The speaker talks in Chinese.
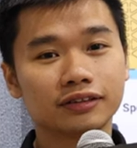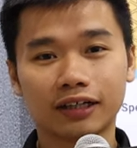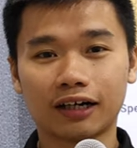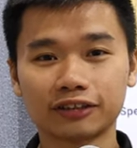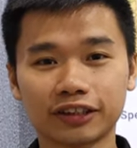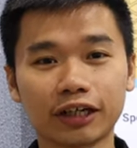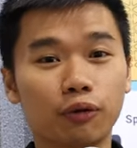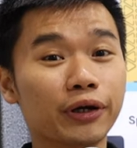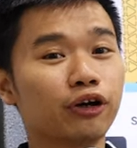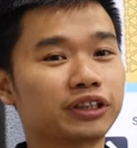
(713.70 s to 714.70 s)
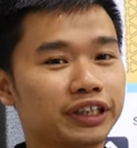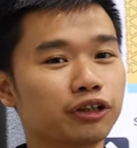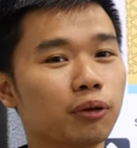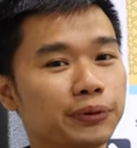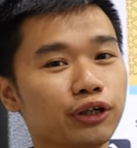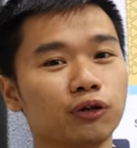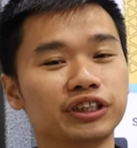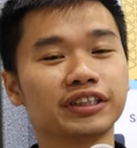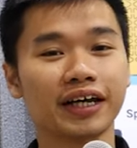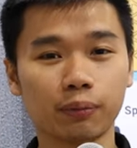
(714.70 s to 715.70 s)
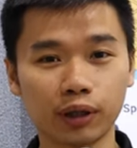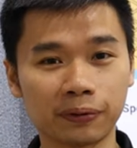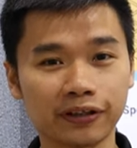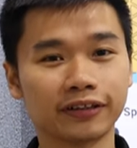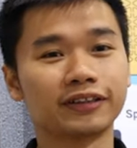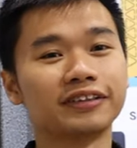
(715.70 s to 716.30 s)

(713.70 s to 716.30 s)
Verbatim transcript: 好，接下来我们有提供 POC 的 A P P 呢，